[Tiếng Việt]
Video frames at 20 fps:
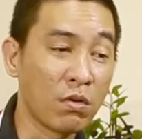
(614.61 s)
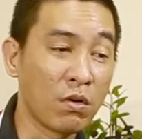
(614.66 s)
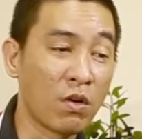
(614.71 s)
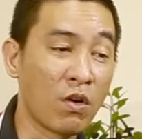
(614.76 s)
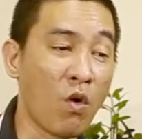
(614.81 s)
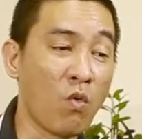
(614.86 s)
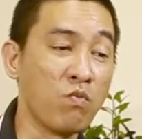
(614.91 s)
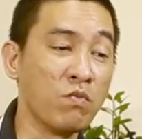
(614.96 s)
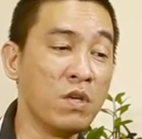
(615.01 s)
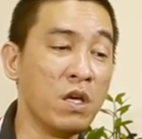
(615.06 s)

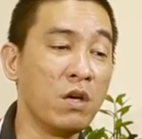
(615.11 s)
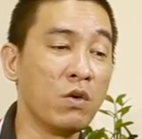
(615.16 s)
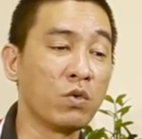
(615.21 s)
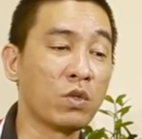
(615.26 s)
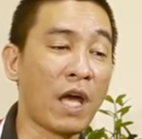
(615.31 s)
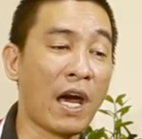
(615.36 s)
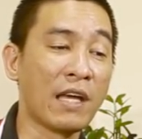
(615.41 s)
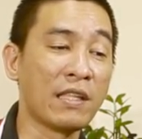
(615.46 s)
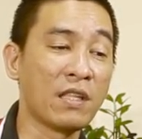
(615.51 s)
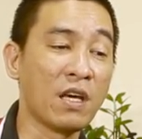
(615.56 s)
cùng nhiều
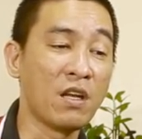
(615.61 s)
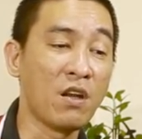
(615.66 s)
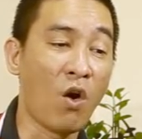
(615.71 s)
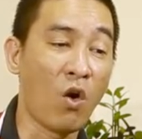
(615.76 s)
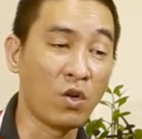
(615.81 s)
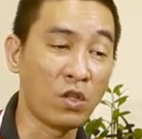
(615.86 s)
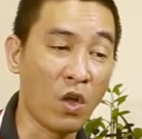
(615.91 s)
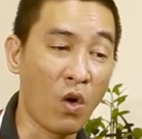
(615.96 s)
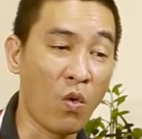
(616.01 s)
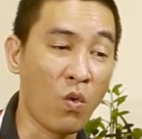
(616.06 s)
tài tinh
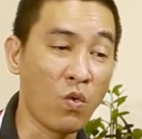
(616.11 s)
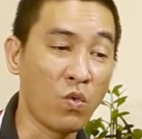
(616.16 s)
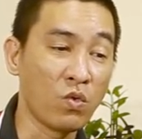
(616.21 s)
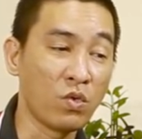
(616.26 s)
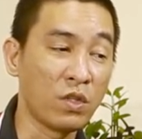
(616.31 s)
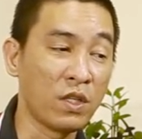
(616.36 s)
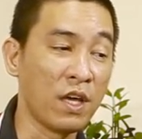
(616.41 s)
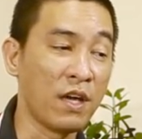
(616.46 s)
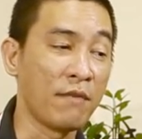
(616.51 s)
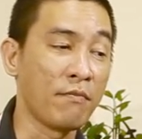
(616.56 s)
hội tụ
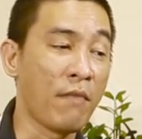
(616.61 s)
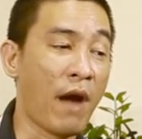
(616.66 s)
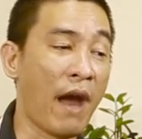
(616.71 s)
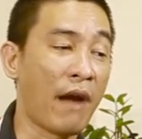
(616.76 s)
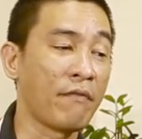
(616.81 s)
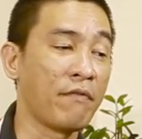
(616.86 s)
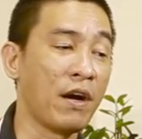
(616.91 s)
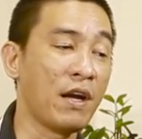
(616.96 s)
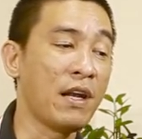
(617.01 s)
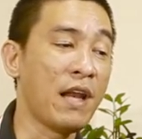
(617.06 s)
tiền
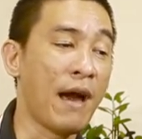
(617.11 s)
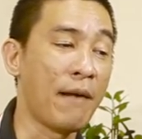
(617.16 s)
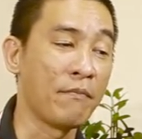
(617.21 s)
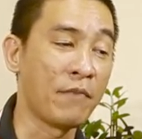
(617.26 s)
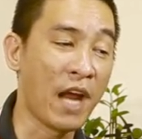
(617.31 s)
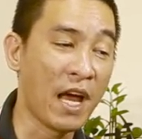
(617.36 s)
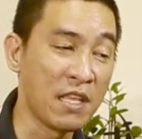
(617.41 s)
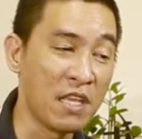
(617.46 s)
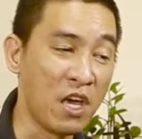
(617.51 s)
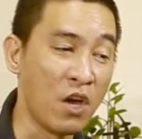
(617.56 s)
bạc vẫn làm
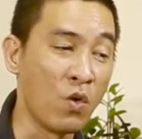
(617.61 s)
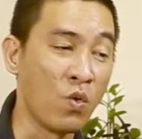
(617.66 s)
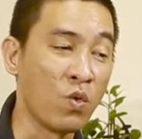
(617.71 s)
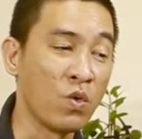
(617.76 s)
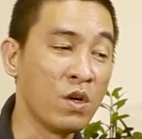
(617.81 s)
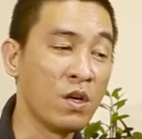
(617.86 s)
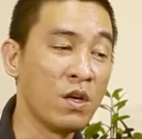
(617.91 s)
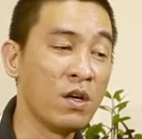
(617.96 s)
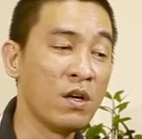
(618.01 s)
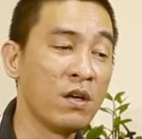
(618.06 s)
ra nhiều
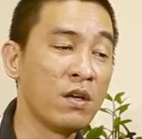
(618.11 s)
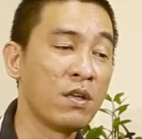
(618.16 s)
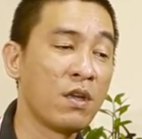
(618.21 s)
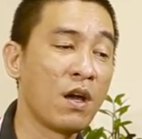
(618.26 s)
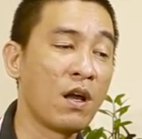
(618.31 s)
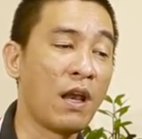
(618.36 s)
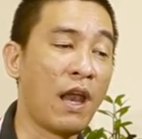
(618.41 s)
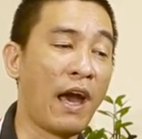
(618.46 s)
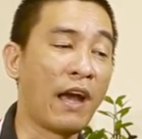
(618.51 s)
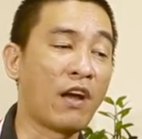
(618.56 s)

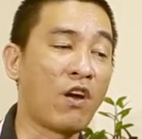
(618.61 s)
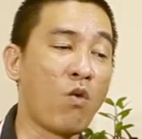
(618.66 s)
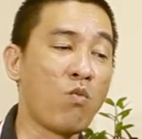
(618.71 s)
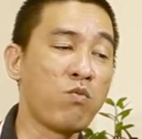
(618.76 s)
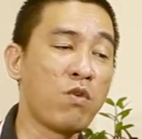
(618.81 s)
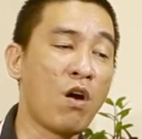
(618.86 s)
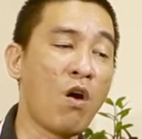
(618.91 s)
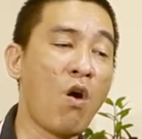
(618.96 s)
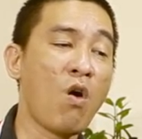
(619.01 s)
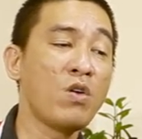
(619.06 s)
nhưng lại cũng
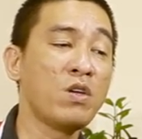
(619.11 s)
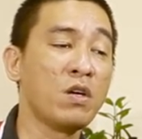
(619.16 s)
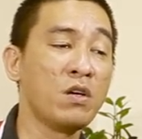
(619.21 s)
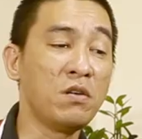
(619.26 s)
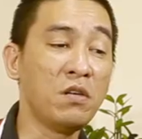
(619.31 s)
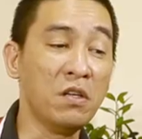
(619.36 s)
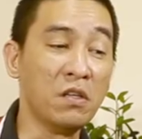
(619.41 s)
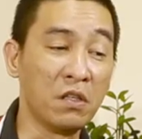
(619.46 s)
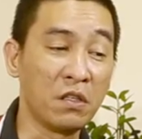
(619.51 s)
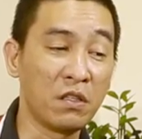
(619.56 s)
khó
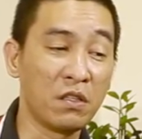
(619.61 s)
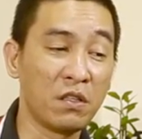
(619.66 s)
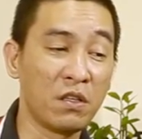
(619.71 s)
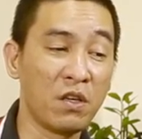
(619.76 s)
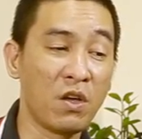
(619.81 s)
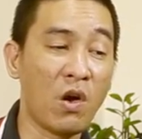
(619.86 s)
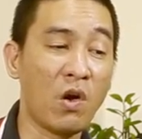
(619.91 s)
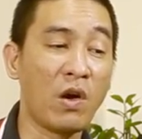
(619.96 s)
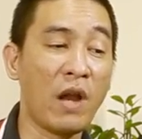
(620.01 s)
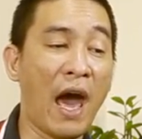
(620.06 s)
giữ được
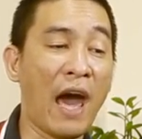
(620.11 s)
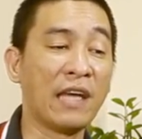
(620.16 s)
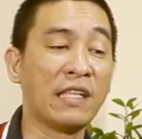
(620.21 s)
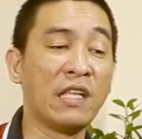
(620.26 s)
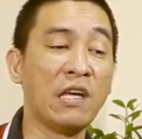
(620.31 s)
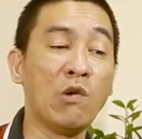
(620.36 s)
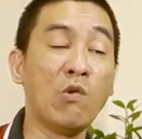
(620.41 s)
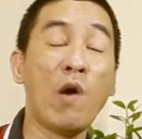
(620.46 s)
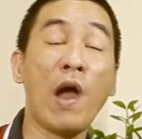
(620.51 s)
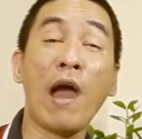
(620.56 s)
do đại
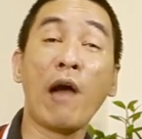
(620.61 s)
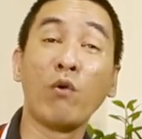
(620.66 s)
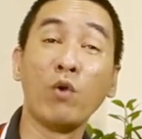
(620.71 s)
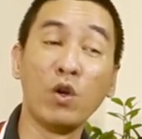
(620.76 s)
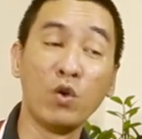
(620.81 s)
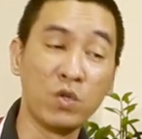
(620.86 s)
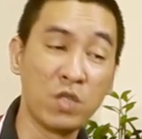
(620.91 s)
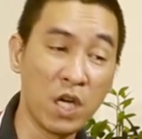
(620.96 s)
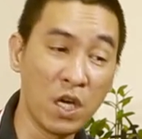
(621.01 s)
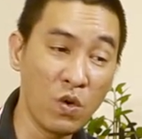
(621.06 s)
tiểu hao
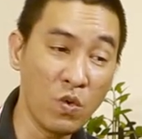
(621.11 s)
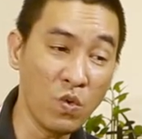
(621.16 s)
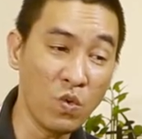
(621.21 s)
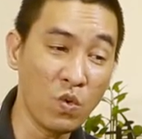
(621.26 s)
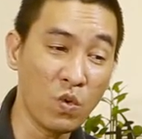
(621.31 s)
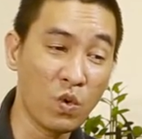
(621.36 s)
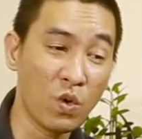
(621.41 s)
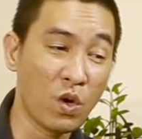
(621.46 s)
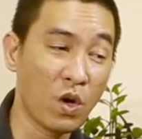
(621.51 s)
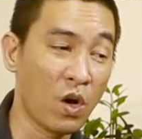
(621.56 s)
lưu chiếu
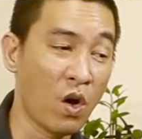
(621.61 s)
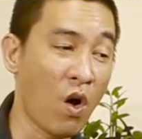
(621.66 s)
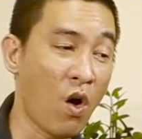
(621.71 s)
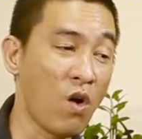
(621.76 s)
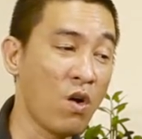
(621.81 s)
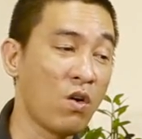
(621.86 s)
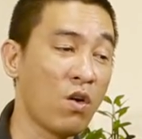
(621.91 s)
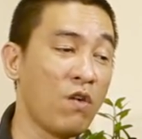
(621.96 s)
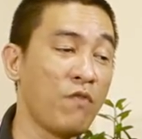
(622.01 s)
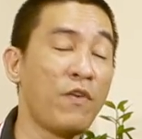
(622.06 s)

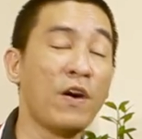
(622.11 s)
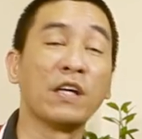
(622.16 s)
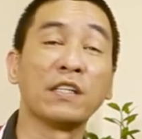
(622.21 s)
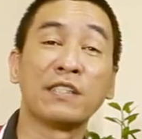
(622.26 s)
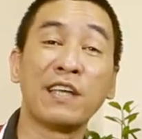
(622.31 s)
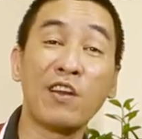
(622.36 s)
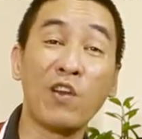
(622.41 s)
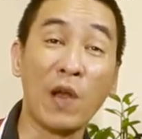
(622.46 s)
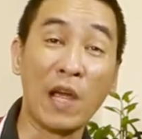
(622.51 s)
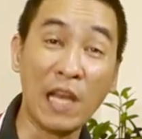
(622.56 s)
khó có phần
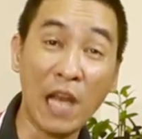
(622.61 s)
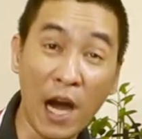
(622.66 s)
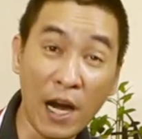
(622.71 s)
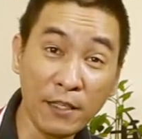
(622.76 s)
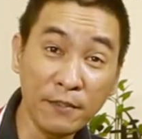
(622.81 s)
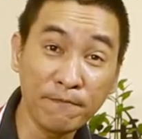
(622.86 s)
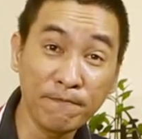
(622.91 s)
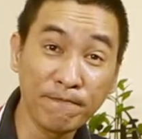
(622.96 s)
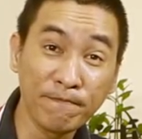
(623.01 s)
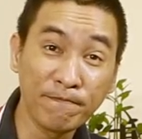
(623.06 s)
tích lũy
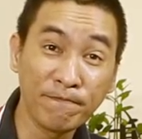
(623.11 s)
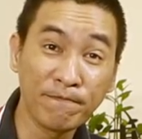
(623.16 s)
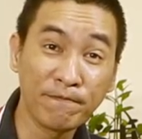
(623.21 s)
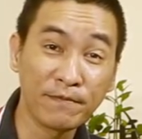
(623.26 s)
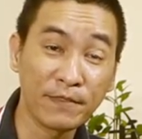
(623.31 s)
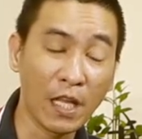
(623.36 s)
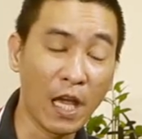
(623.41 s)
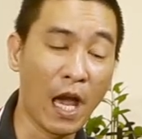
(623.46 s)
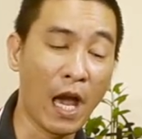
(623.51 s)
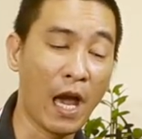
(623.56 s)
lớn
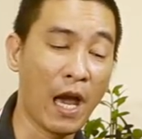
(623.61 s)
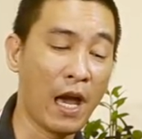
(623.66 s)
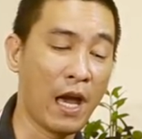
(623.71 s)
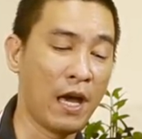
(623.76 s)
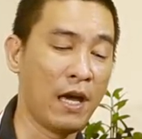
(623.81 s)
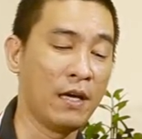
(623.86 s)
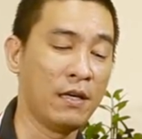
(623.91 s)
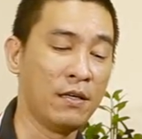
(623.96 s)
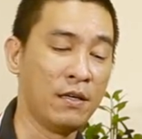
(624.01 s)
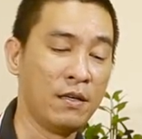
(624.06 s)

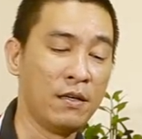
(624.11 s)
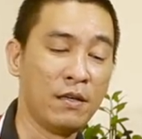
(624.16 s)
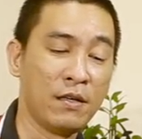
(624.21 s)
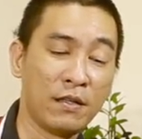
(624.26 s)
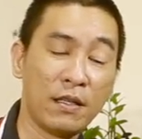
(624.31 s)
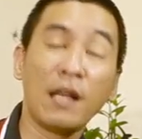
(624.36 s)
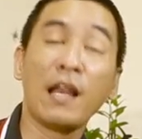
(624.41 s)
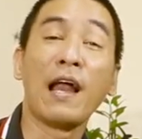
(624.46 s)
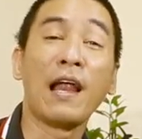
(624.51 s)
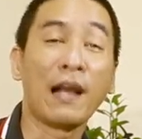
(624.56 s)
à,
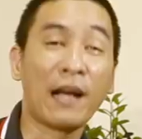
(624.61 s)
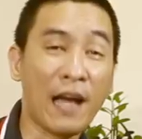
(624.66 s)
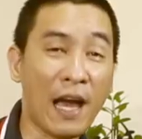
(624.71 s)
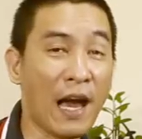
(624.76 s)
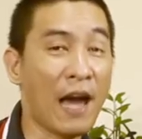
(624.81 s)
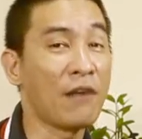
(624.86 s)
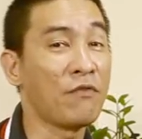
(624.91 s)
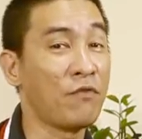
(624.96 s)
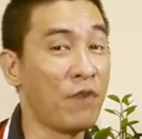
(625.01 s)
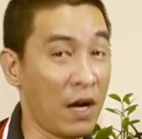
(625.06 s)
tức là các
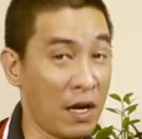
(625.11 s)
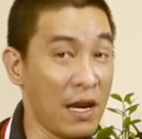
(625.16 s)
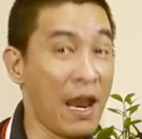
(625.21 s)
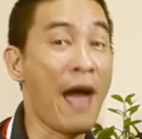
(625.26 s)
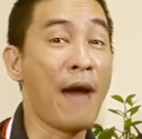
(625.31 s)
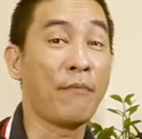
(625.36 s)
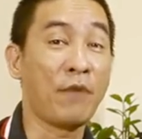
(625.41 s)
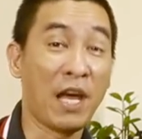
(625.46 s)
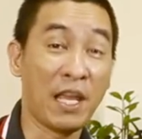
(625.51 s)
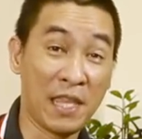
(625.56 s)
anh vẫn
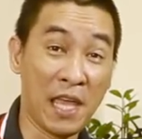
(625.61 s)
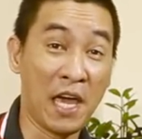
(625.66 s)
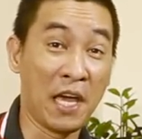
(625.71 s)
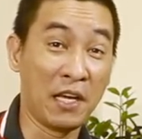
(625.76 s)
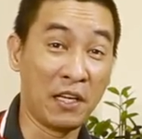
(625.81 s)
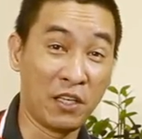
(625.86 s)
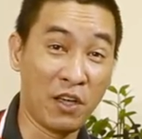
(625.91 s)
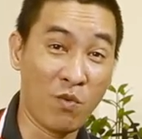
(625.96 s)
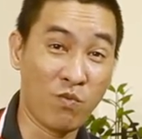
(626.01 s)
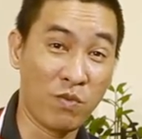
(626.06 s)
làm ra
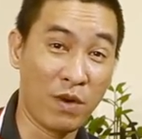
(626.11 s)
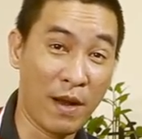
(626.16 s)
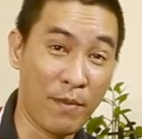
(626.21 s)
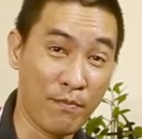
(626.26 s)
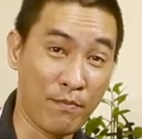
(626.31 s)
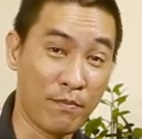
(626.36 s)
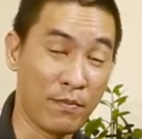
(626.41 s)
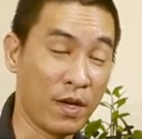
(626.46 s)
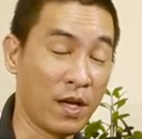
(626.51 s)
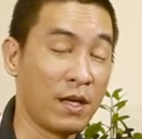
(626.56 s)
tiền trong năm
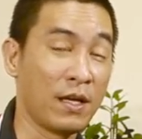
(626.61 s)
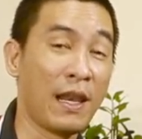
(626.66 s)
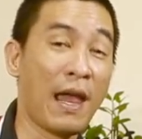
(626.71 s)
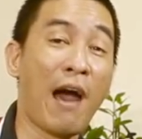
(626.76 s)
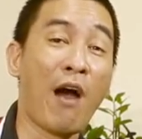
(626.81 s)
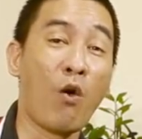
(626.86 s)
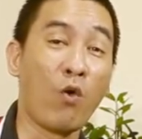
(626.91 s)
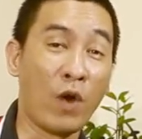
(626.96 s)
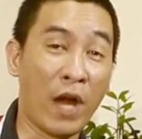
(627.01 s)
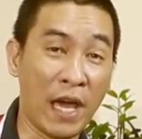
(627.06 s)
à,
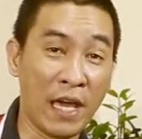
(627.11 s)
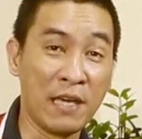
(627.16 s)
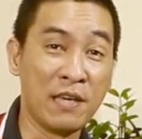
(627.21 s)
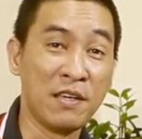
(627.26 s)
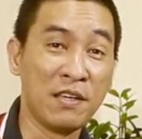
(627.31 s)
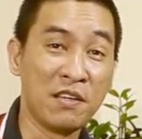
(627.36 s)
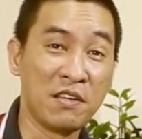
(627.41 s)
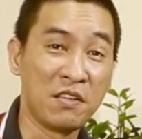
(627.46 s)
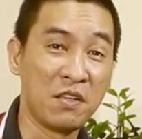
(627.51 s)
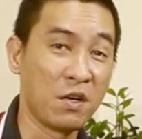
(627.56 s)
lao này
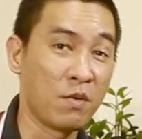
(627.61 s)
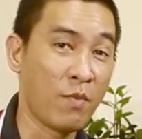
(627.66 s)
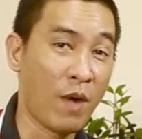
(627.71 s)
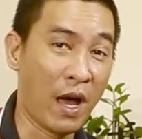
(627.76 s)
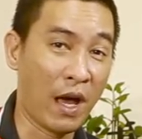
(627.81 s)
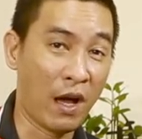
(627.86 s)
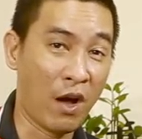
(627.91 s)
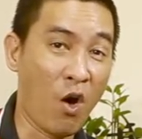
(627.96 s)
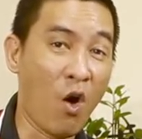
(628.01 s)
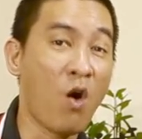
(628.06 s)
nhưng
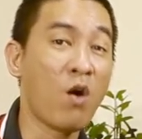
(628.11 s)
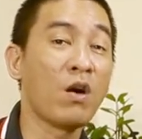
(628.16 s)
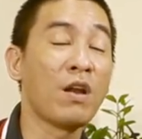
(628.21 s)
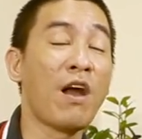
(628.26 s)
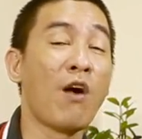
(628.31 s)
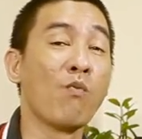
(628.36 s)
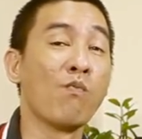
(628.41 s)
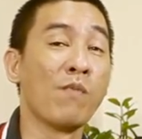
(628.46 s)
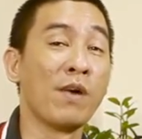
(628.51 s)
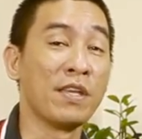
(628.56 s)
mà khó
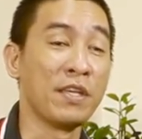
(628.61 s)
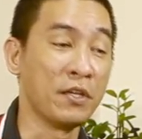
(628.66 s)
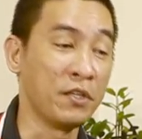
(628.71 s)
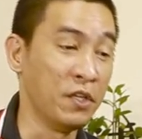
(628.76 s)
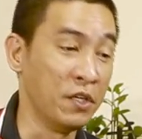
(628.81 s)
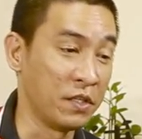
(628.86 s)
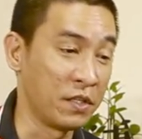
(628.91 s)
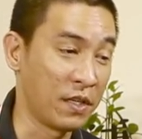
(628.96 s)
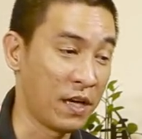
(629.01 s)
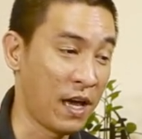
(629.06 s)
lòng mà giữ
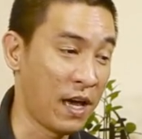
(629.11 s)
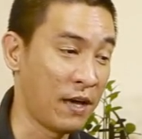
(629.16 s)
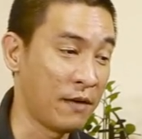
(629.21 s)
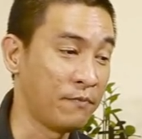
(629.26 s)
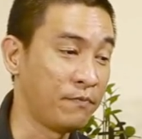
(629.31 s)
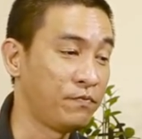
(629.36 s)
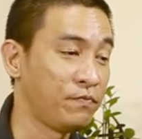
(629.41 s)
được ha